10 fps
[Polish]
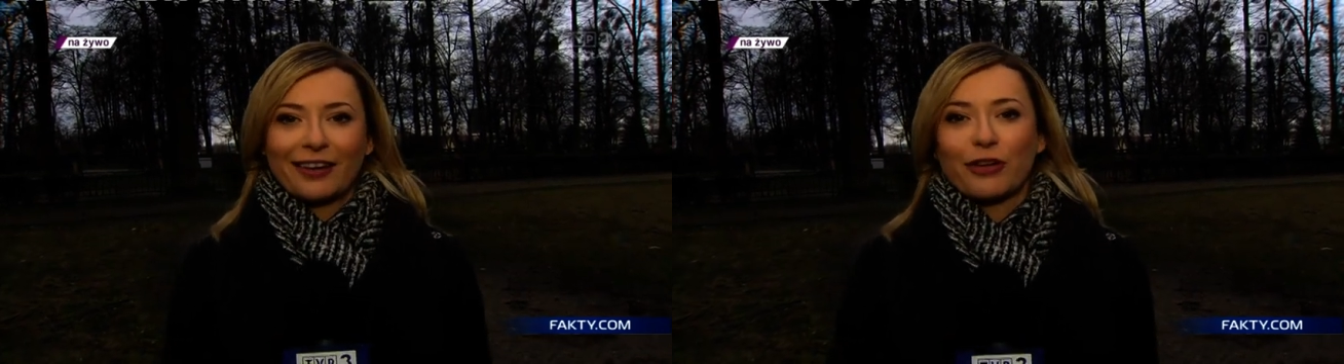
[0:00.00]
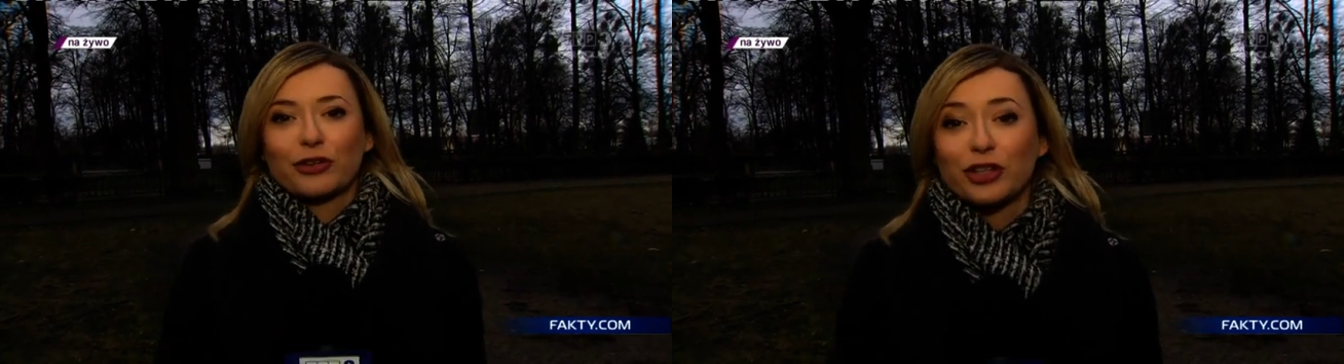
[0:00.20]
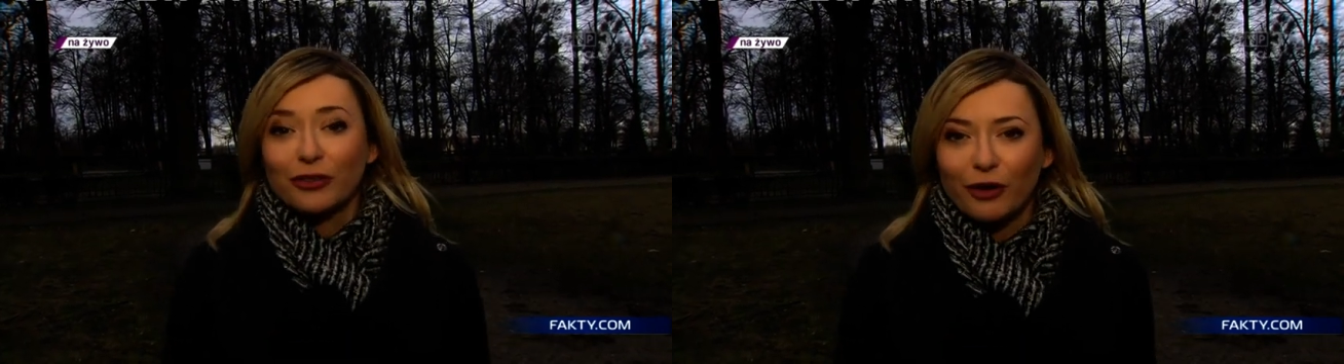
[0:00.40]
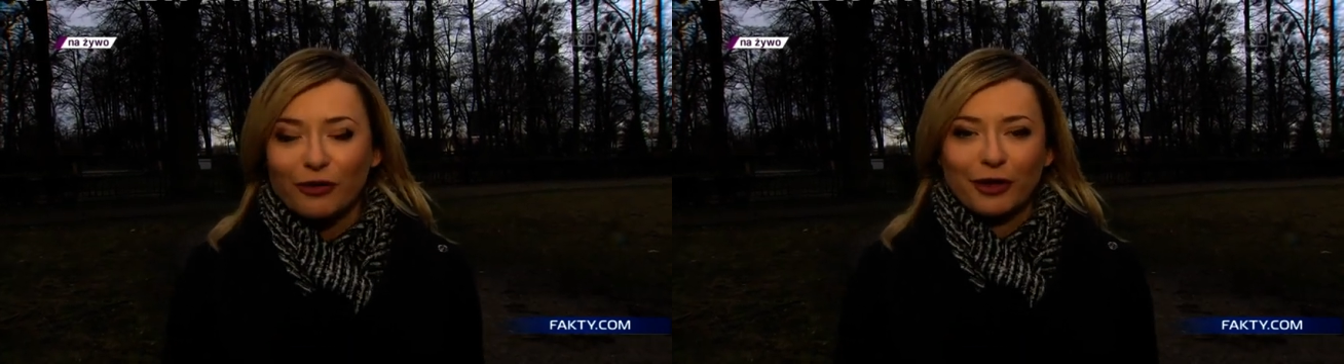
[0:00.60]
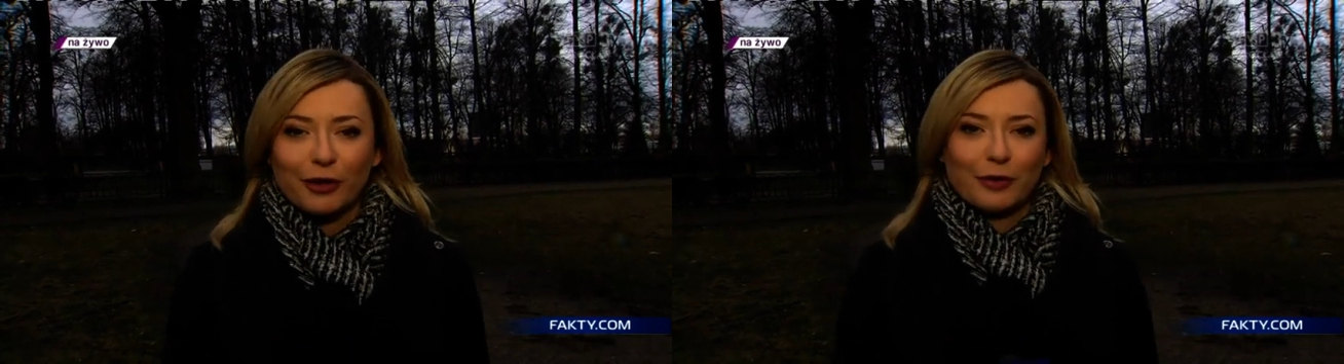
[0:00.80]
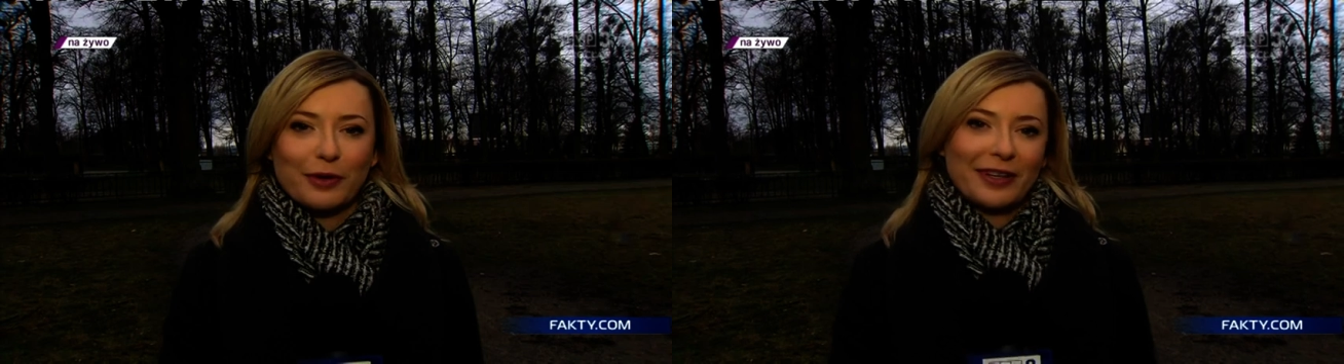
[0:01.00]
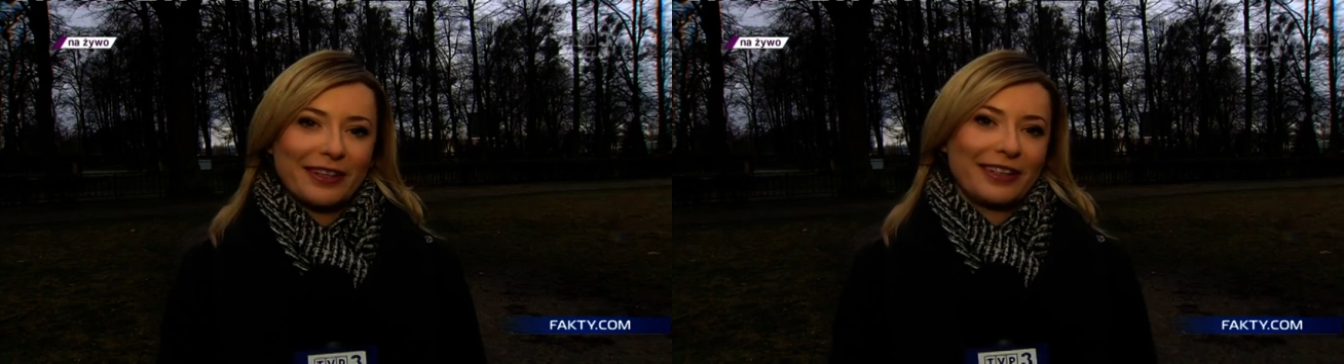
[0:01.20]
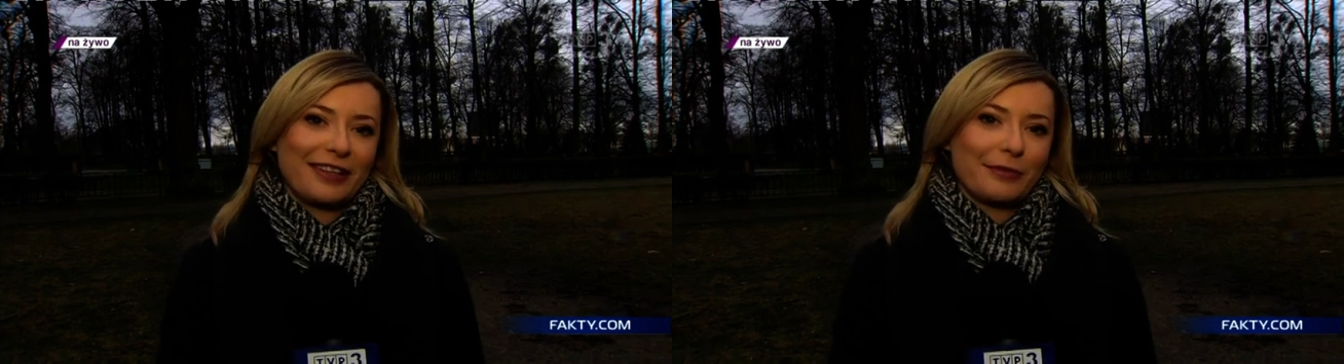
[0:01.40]
y, oszlifował y,
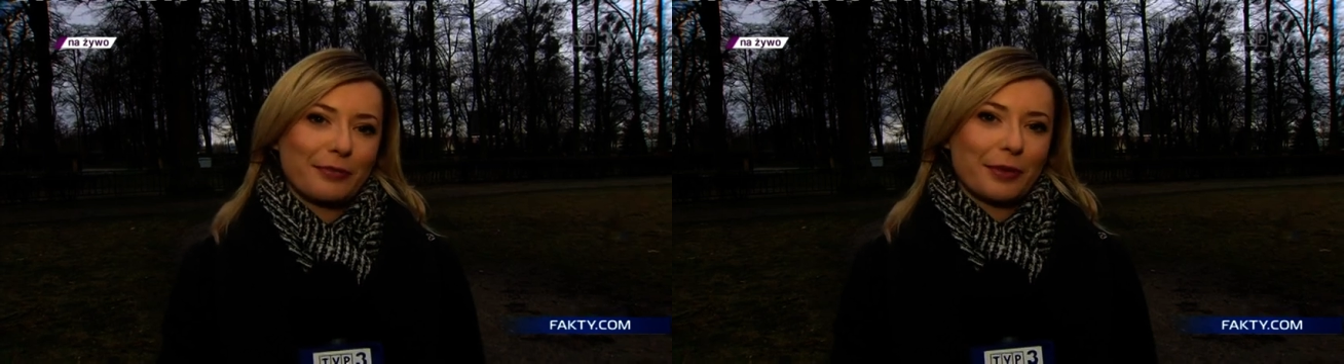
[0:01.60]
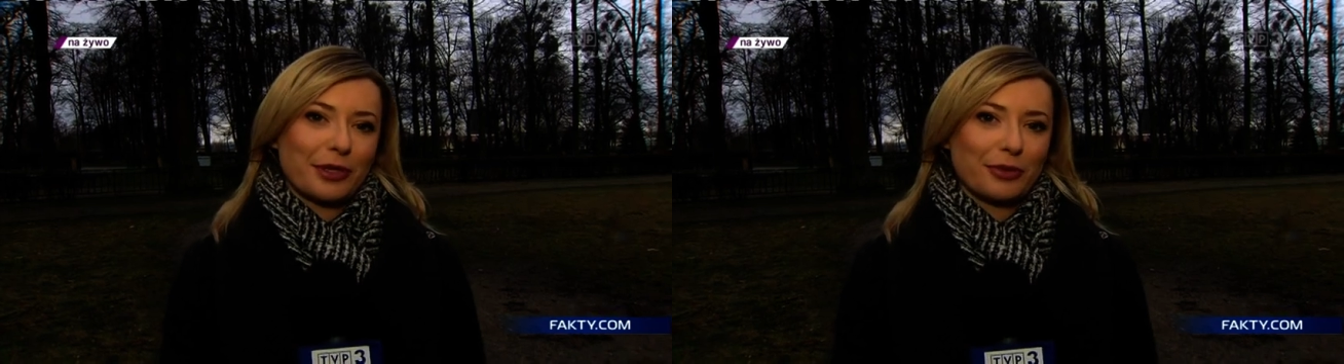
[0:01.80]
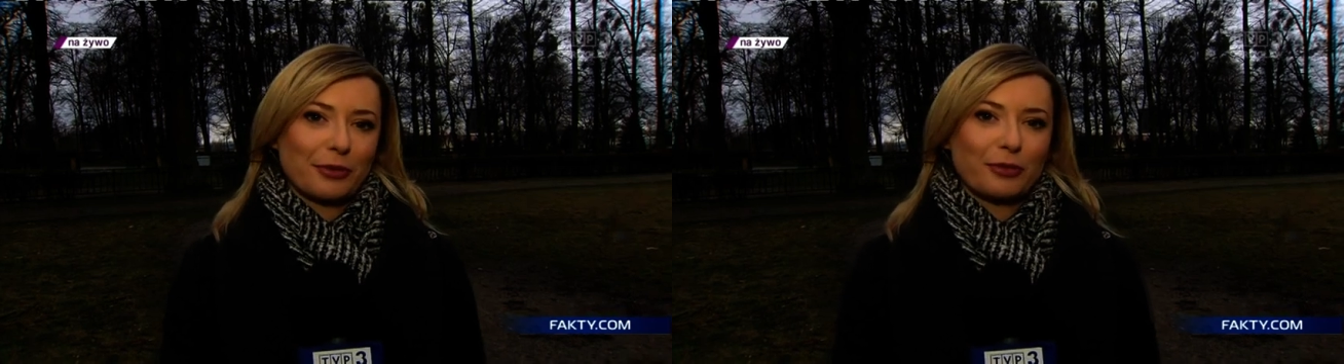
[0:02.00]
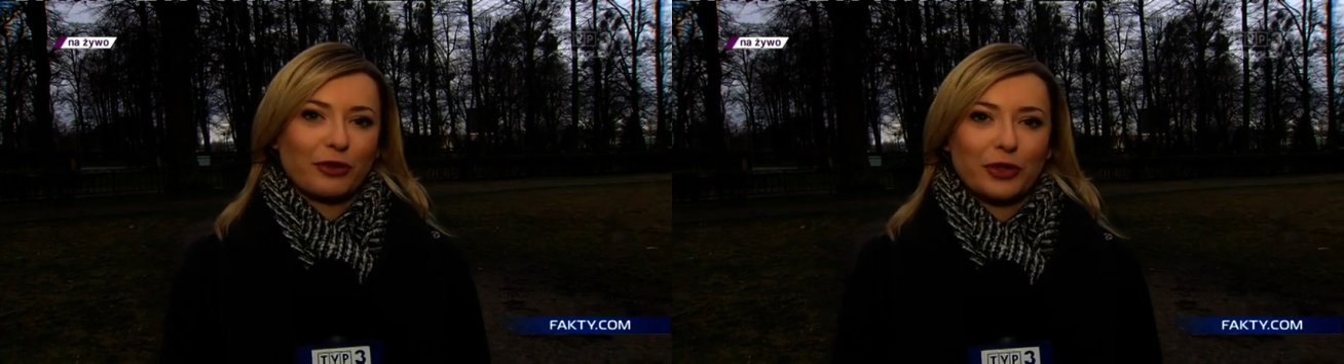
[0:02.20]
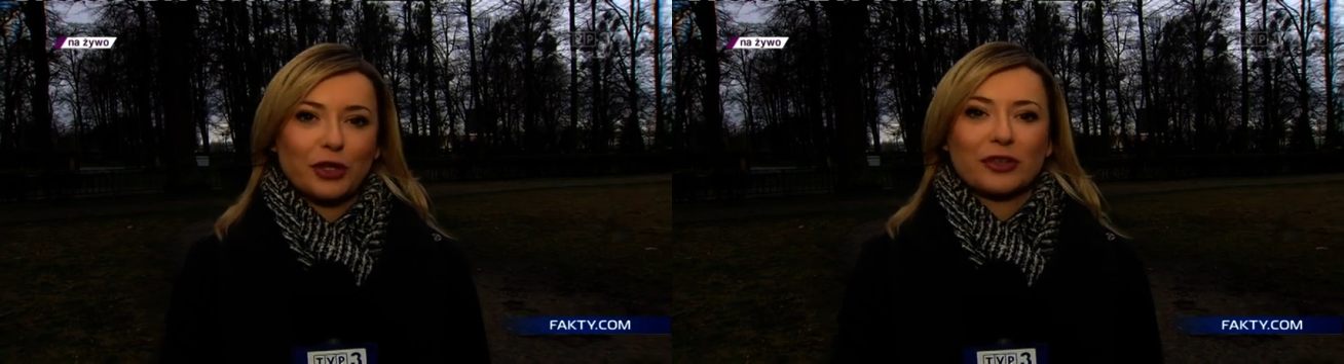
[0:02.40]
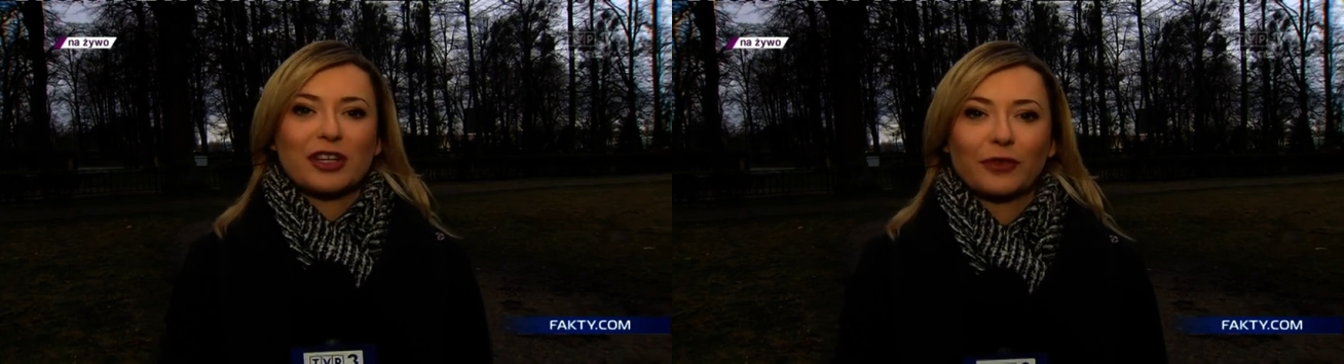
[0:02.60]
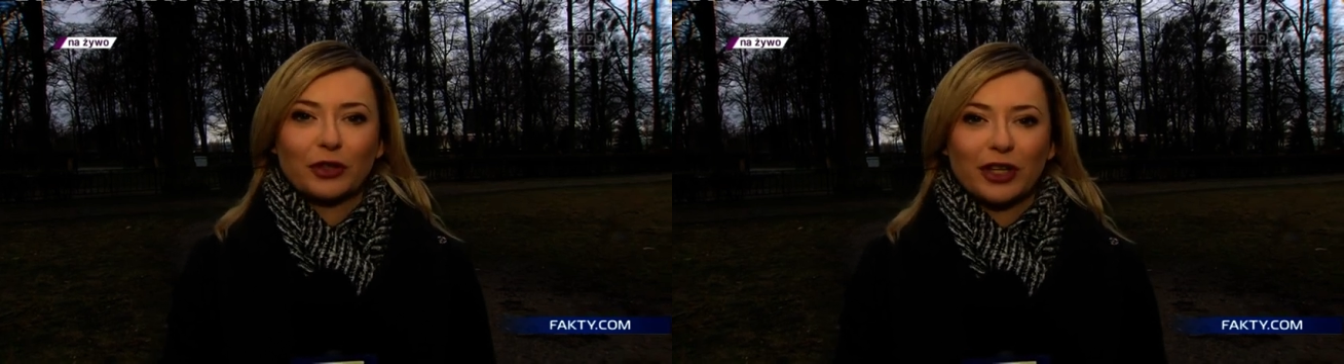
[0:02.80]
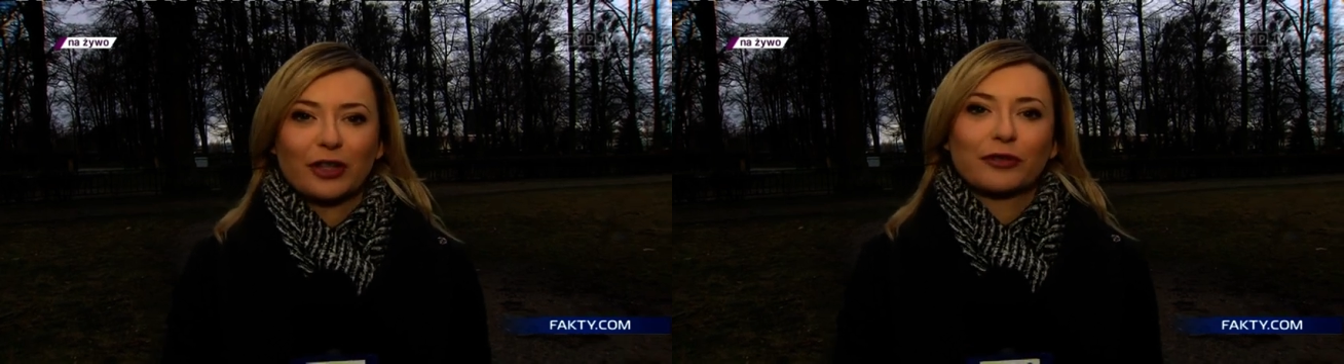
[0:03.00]
i będziemy mówić o
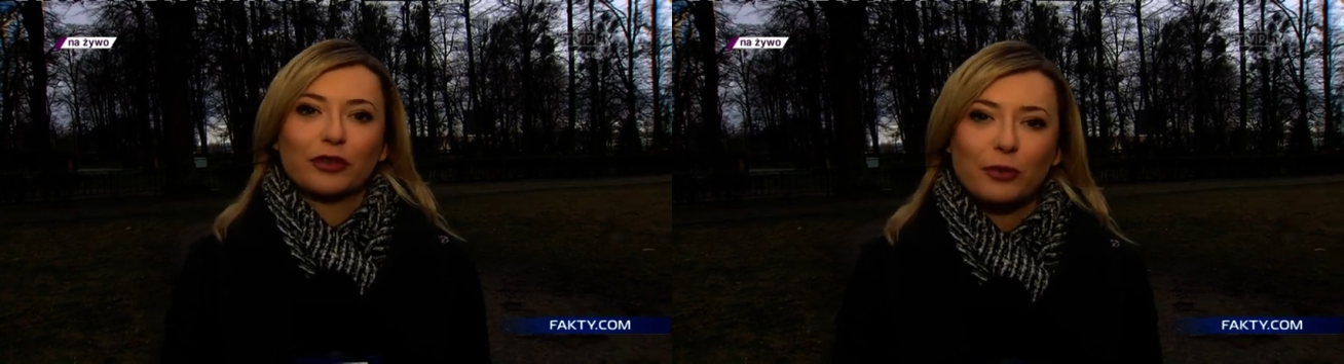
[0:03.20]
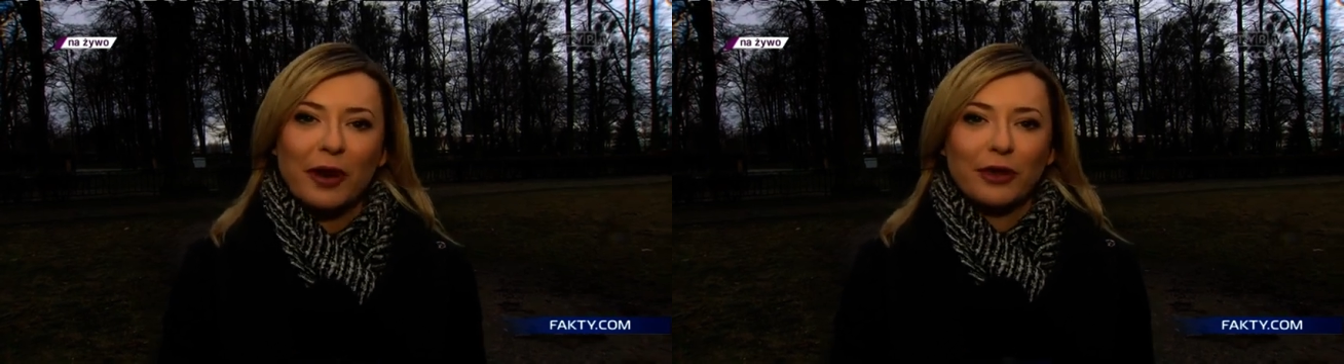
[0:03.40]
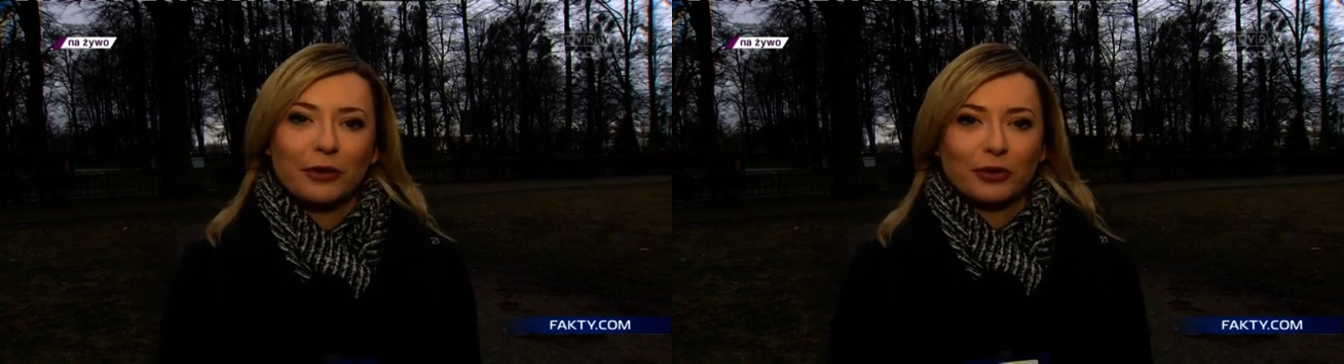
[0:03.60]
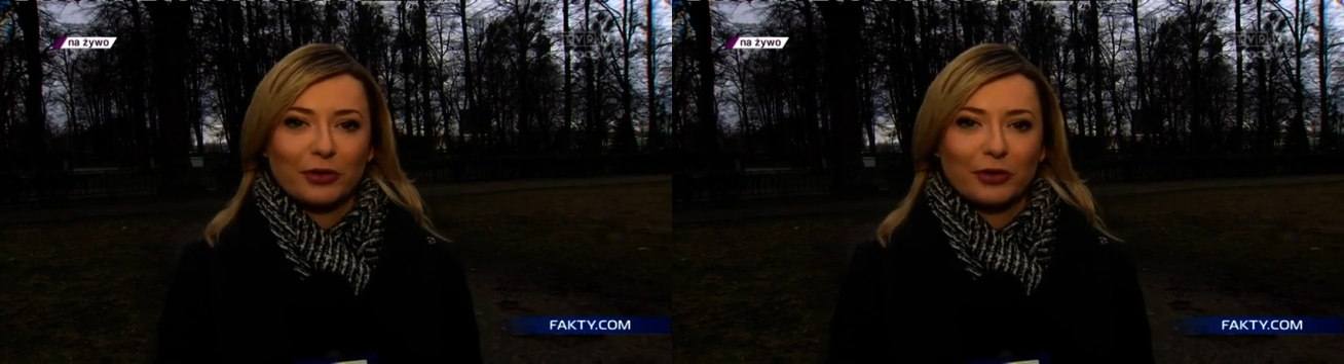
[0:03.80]
zawodach w Dubaju,